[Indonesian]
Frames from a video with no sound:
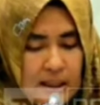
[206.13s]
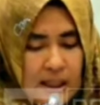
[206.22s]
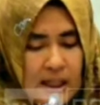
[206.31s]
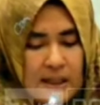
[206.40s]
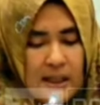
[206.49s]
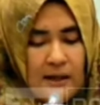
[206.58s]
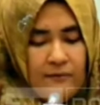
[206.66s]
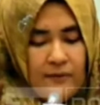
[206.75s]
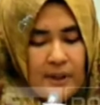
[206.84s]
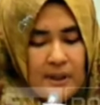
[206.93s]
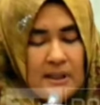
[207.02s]
dengan
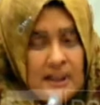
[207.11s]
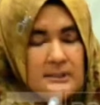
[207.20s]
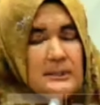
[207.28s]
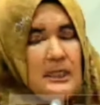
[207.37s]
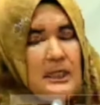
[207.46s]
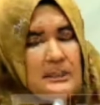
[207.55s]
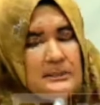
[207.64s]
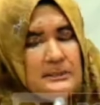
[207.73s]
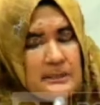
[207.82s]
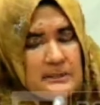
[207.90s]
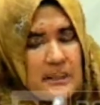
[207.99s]
FS yang telah
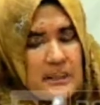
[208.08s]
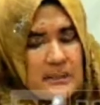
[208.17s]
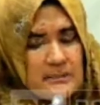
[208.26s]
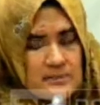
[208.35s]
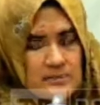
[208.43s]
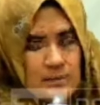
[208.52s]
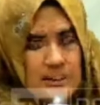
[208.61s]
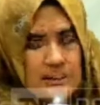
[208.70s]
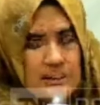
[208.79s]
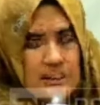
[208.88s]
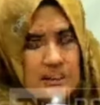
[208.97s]
direncanakan
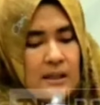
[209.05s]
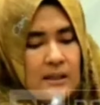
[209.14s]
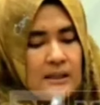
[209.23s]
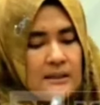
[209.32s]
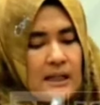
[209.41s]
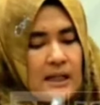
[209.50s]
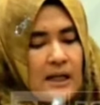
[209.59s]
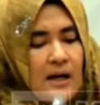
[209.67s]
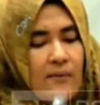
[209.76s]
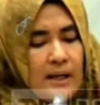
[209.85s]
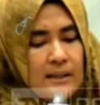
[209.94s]
sesuai uh, rencana
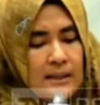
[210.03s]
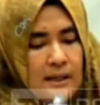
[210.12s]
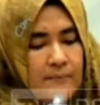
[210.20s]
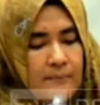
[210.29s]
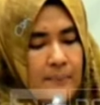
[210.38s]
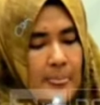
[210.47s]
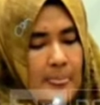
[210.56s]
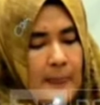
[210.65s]
awalnya.